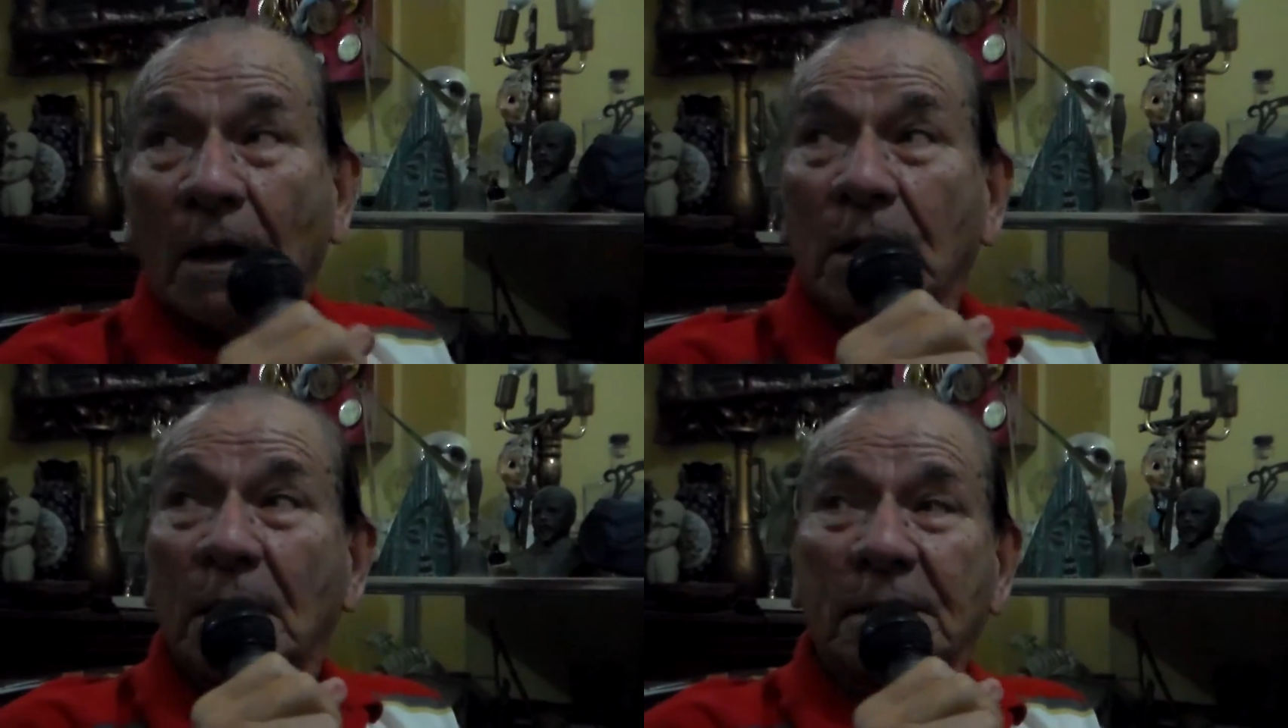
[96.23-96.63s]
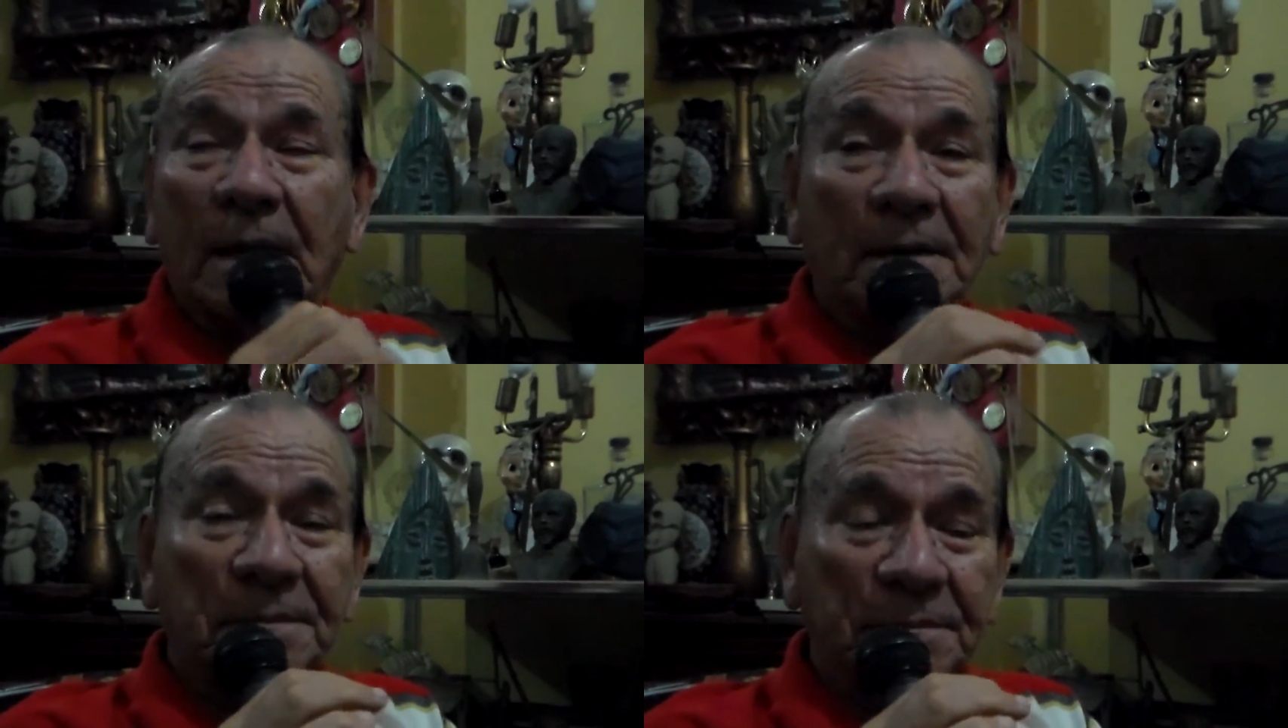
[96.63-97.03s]
Aquí
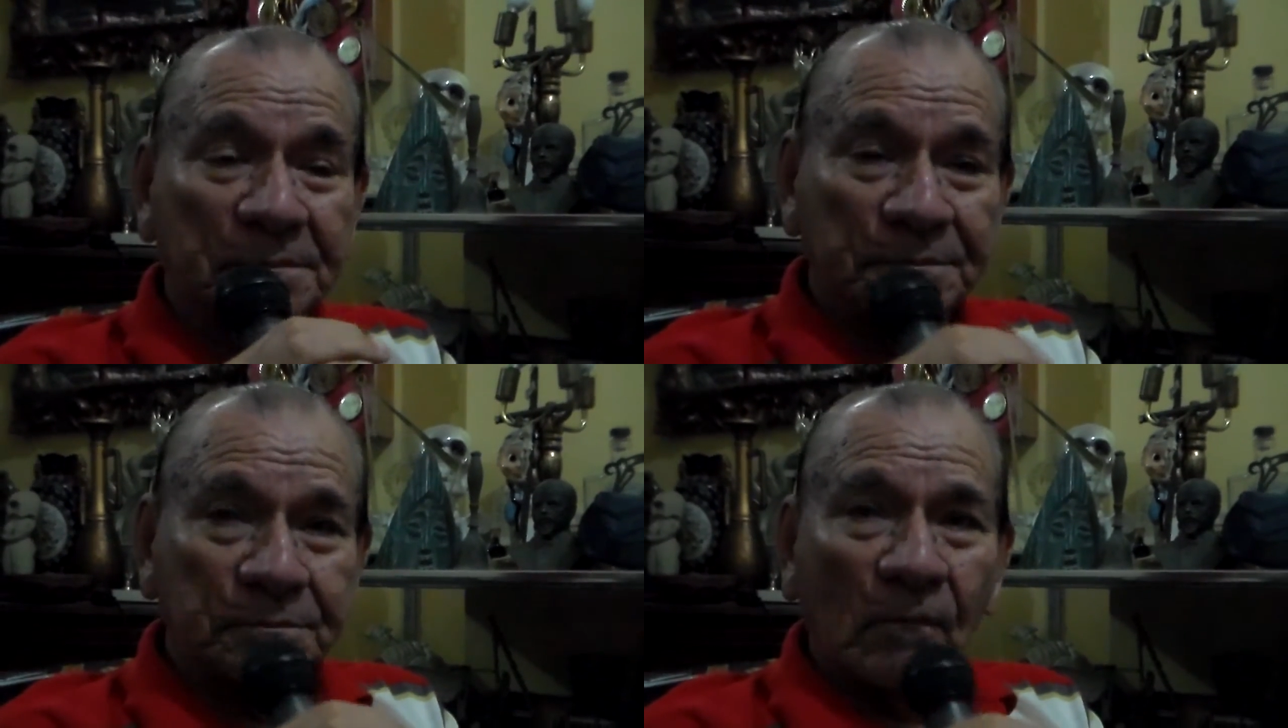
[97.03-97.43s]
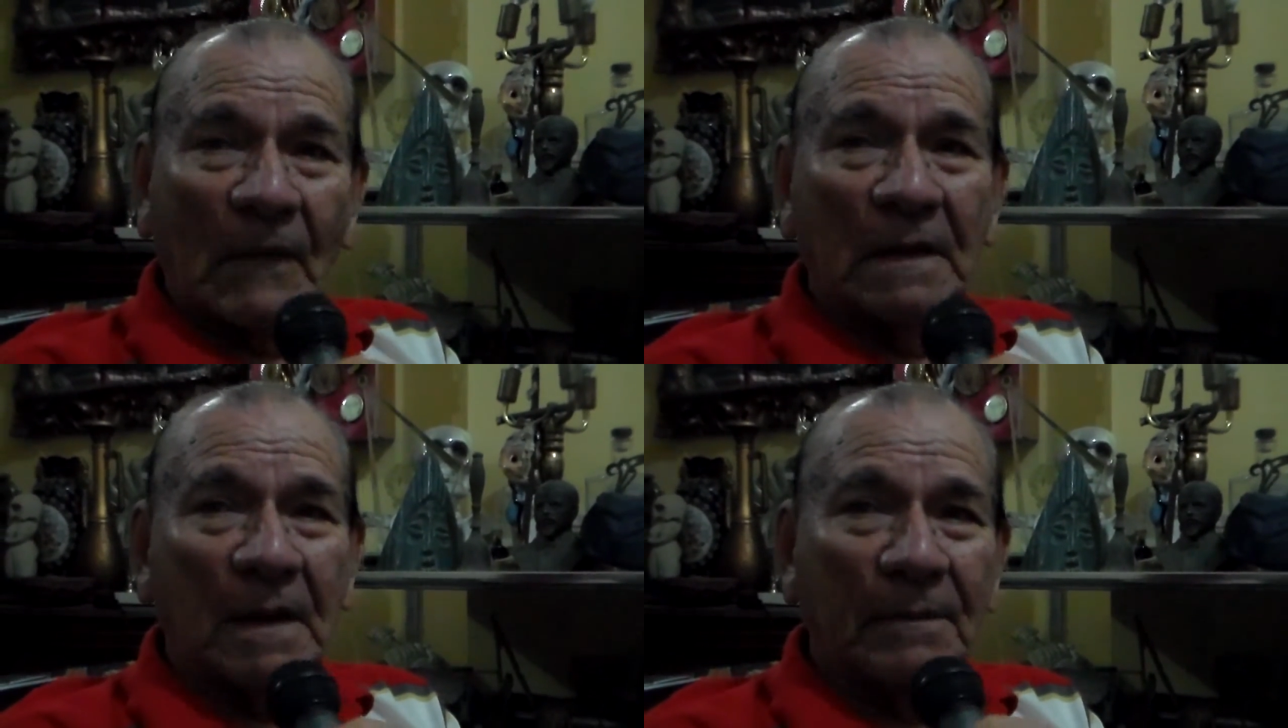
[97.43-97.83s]
está.
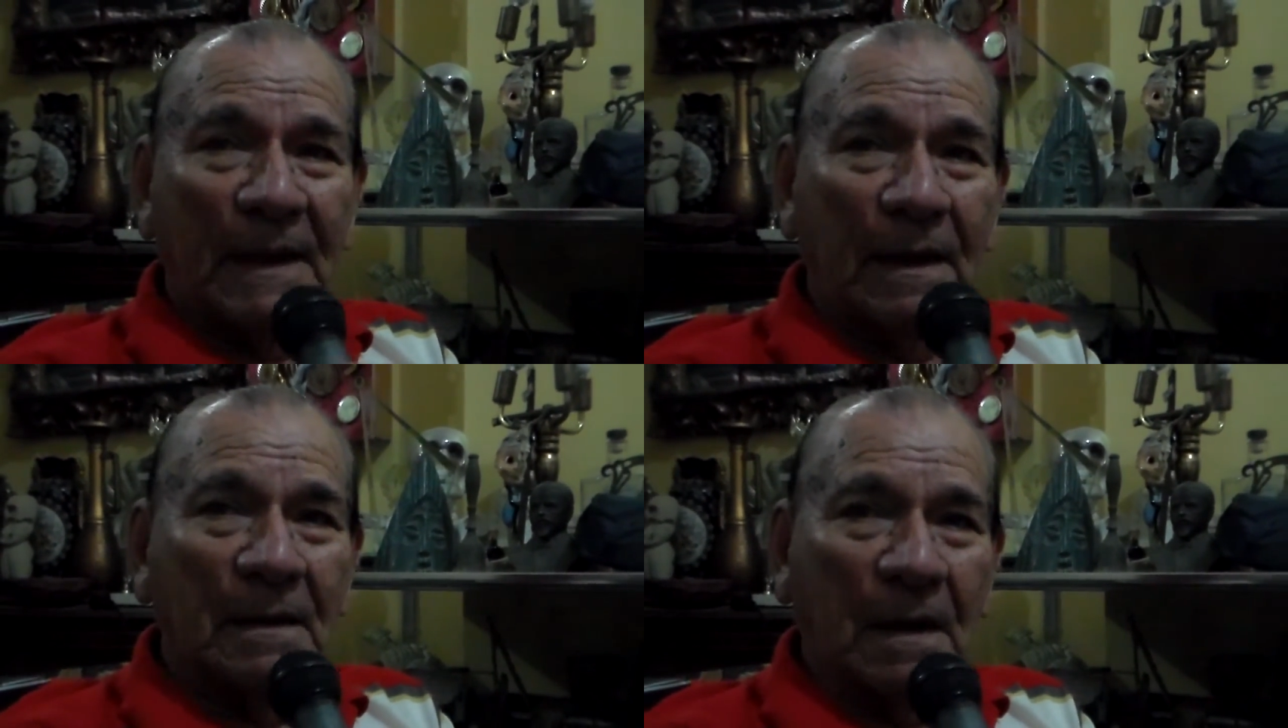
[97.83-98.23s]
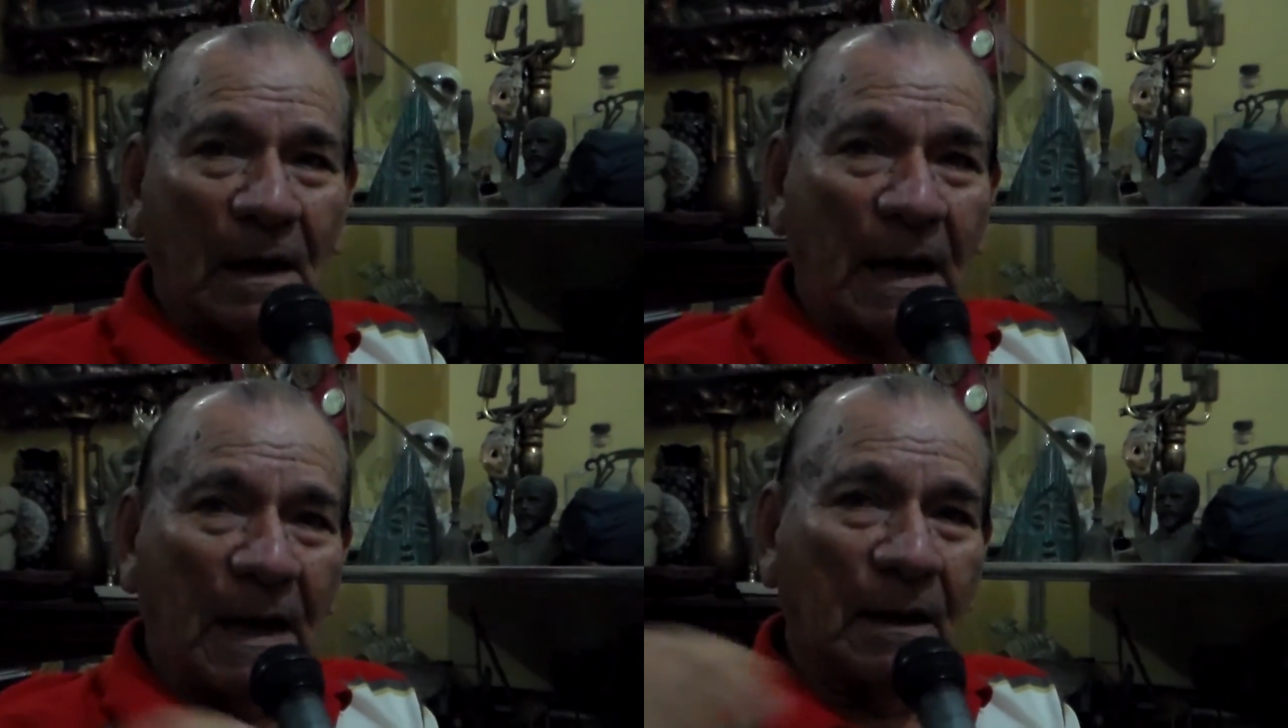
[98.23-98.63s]
Ya me,
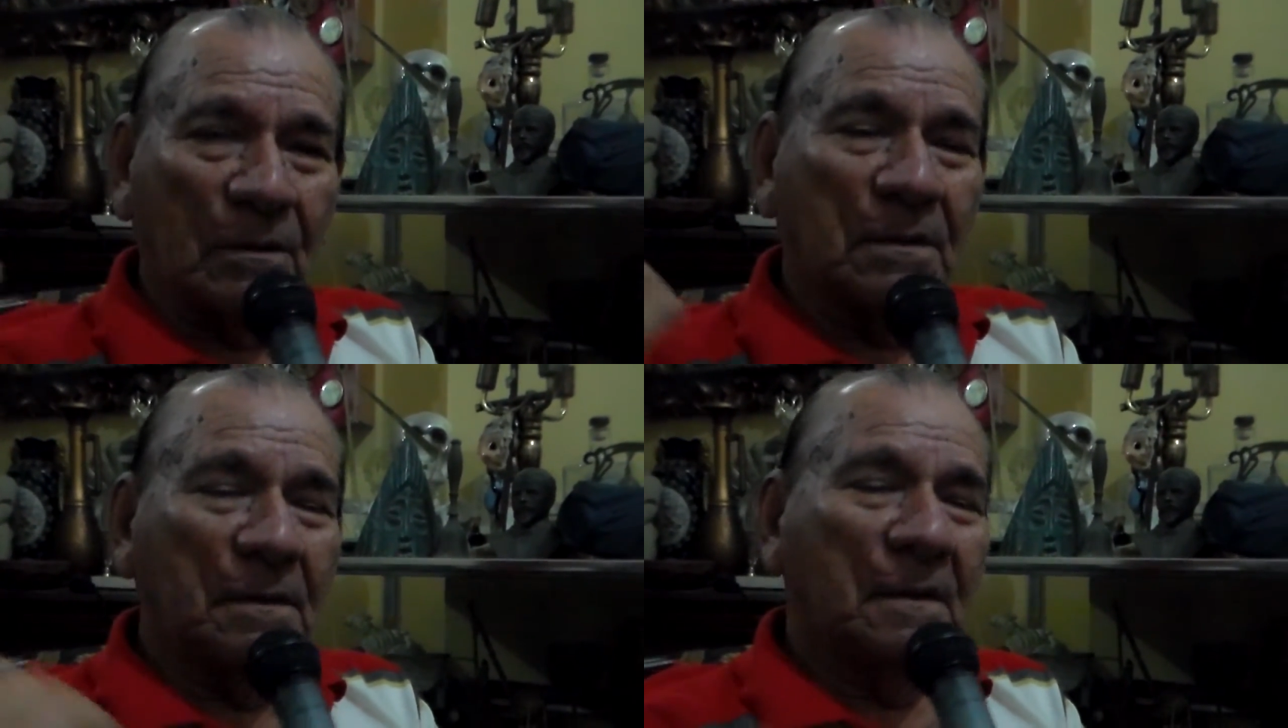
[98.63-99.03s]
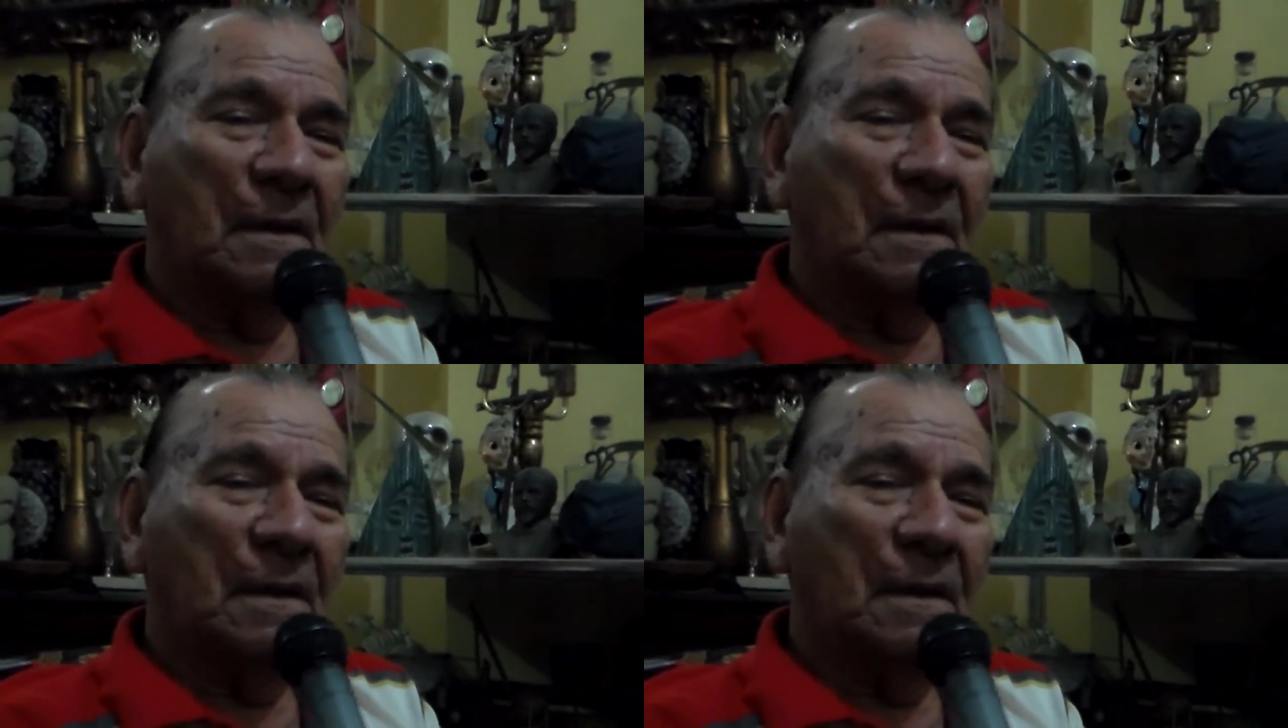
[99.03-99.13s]
claro,